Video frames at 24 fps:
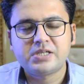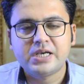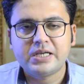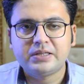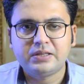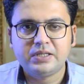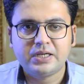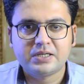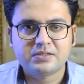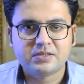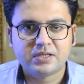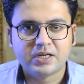के
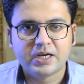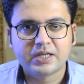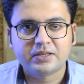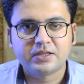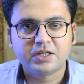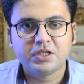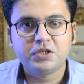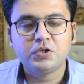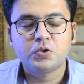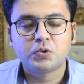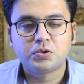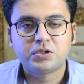इतने असरात
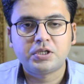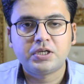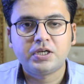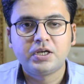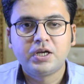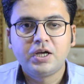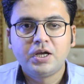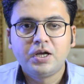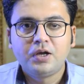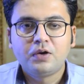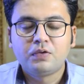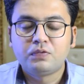नहीं होते
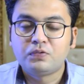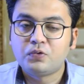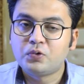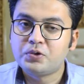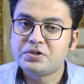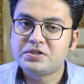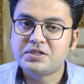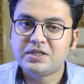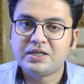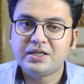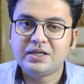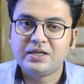वो
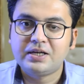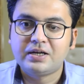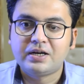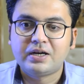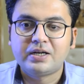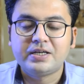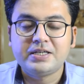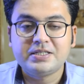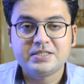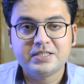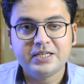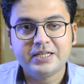इसे
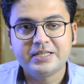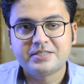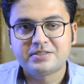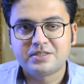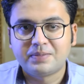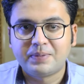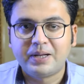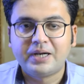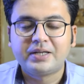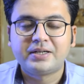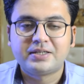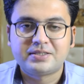ईज़िली
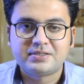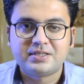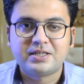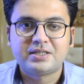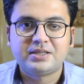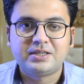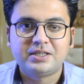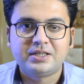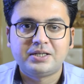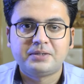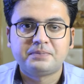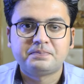इस्तेमाल कर
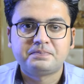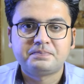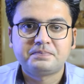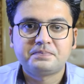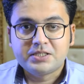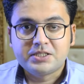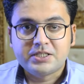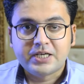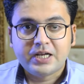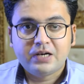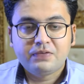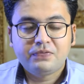सकते
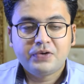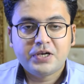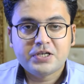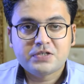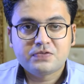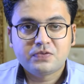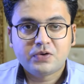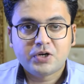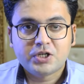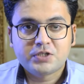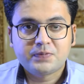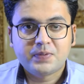हैं जेल
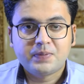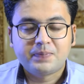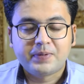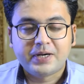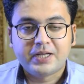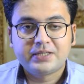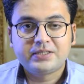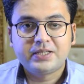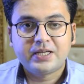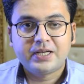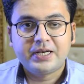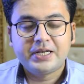फेस वॉश पे
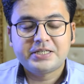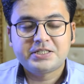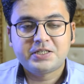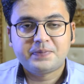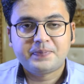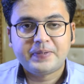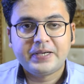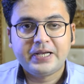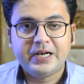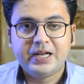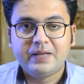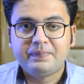बात करने से
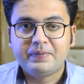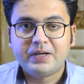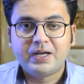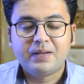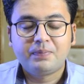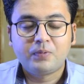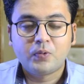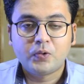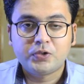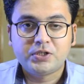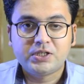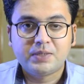पहले मैं
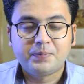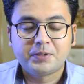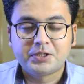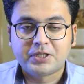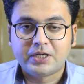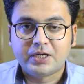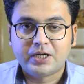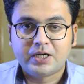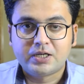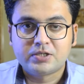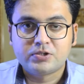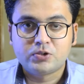आपको ये
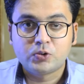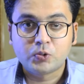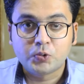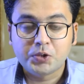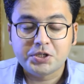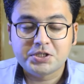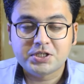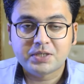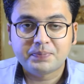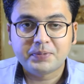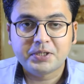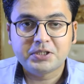बताना
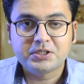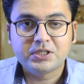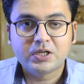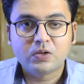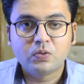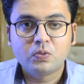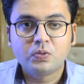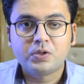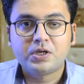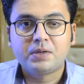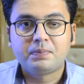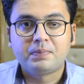ज़रूरी समझता
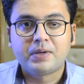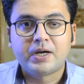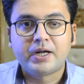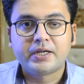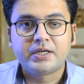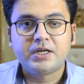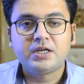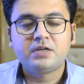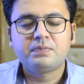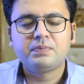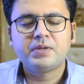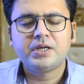हूँ कि
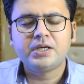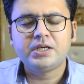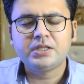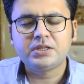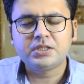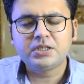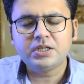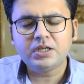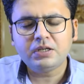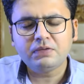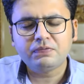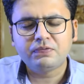मार्केट में
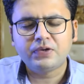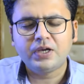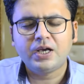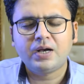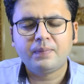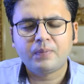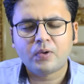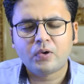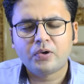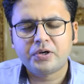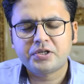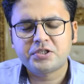इतनी
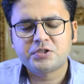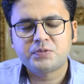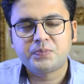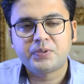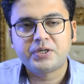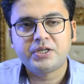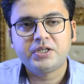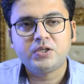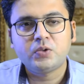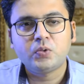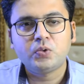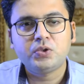फेक प्रोडक्ट्स
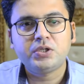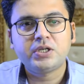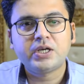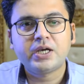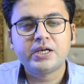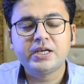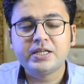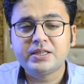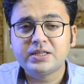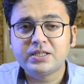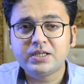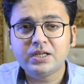पड़ी हुई
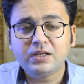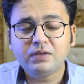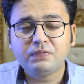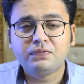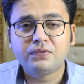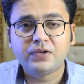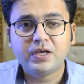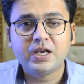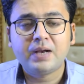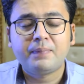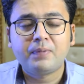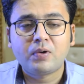हैं इतनी
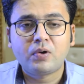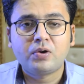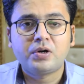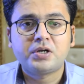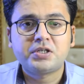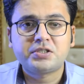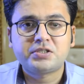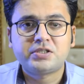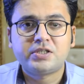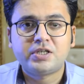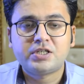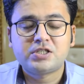फेक
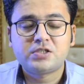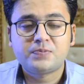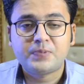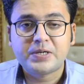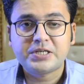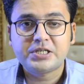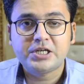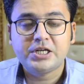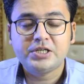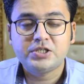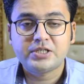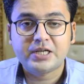प्रोडक्ट्स हैं
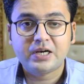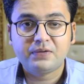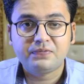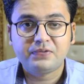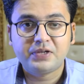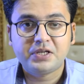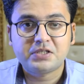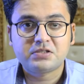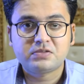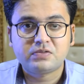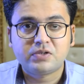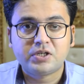स्पेशली जेल
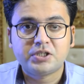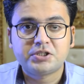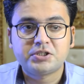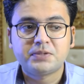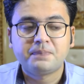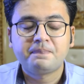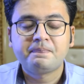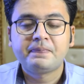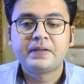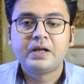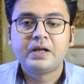फेस वॉश